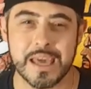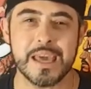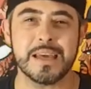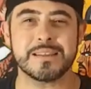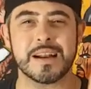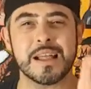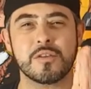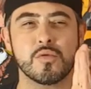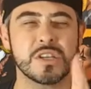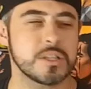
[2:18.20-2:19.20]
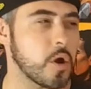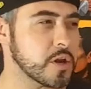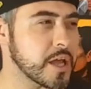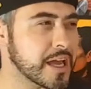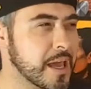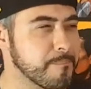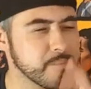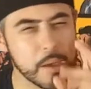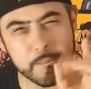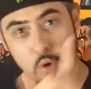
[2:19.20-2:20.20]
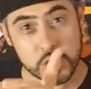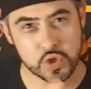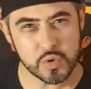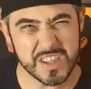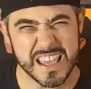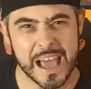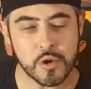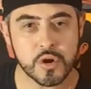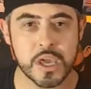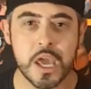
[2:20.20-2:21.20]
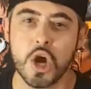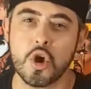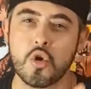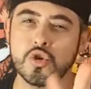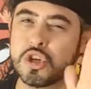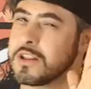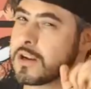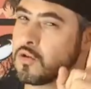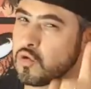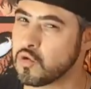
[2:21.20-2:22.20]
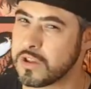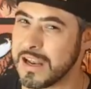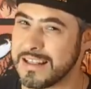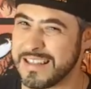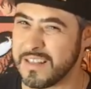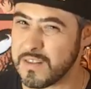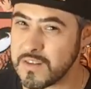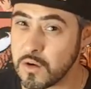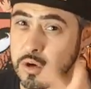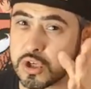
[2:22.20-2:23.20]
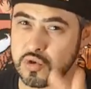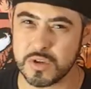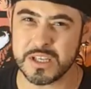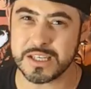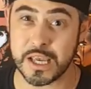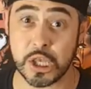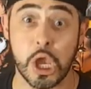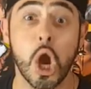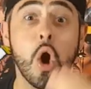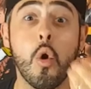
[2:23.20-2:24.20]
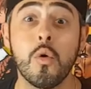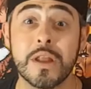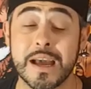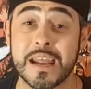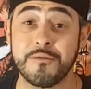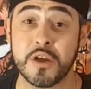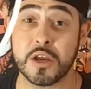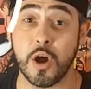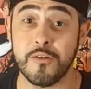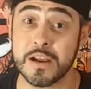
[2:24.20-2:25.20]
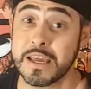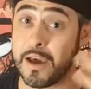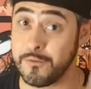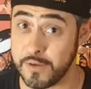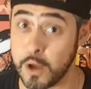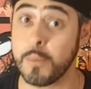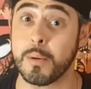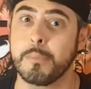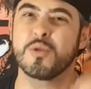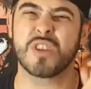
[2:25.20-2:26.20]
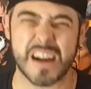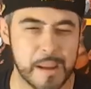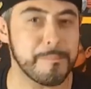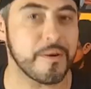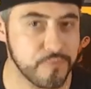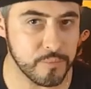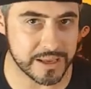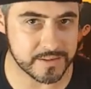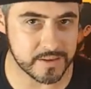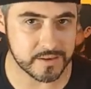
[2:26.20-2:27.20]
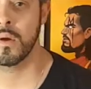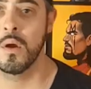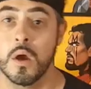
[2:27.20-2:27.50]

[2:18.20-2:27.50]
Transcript: e tra l'altro una storia che più che sui dialoghi concentra tutta l'attenzione sui disegni, una graphic novel che è un vero e proprio dramma a fumetti.